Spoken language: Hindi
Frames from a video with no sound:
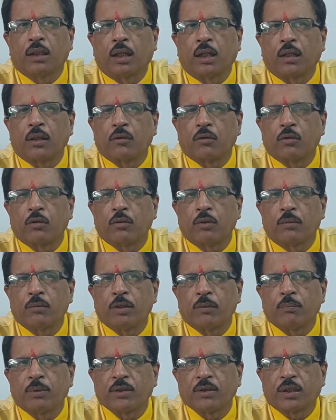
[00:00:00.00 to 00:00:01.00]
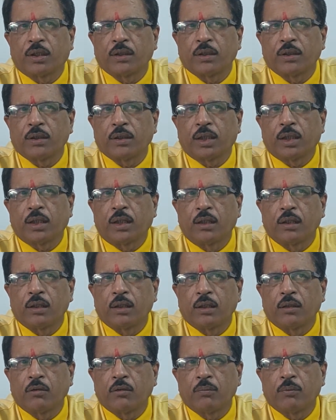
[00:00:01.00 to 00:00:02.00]
अगर कोई हमें परेशानी है अंग
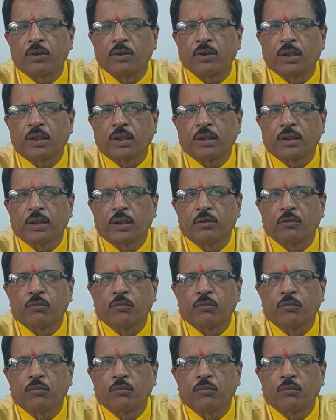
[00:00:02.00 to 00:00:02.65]
की कोई परेशानी है